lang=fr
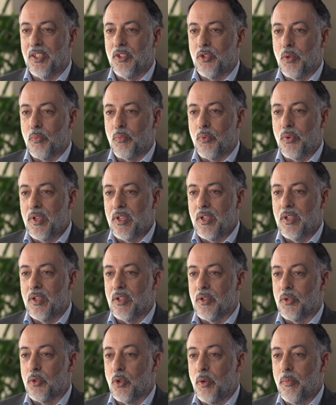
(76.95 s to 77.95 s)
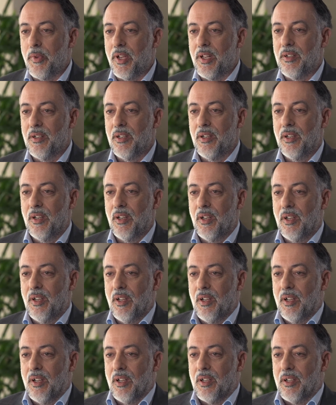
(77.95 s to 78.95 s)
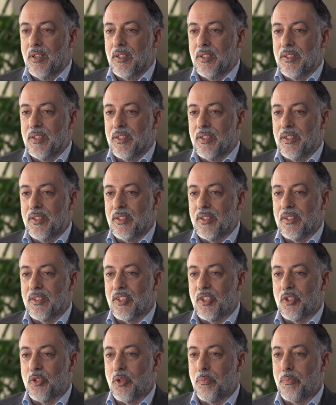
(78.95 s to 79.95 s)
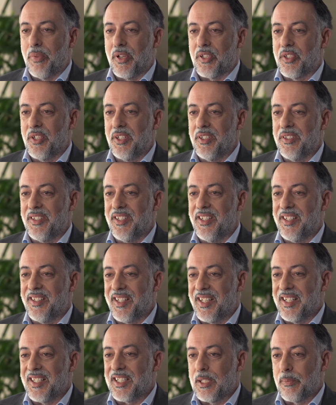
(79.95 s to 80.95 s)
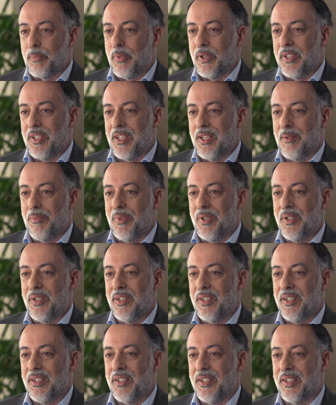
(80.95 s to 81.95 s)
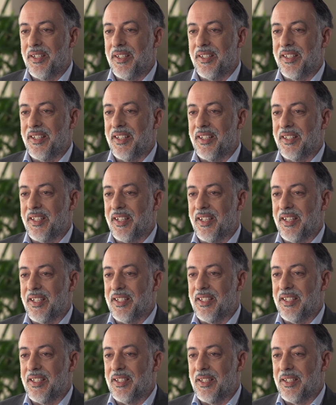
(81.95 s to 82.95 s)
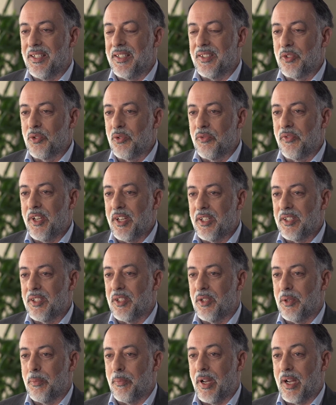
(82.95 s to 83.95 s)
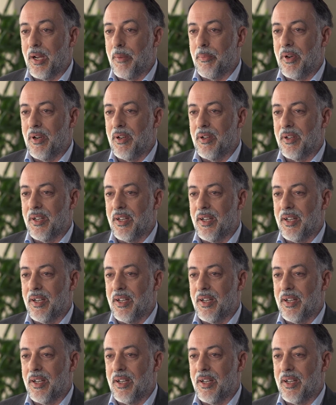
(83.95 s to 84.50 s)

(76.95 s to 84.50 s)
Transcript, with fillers: depuis 2000, c'est une personne qui est très disponible, qui est très ouverte par rapport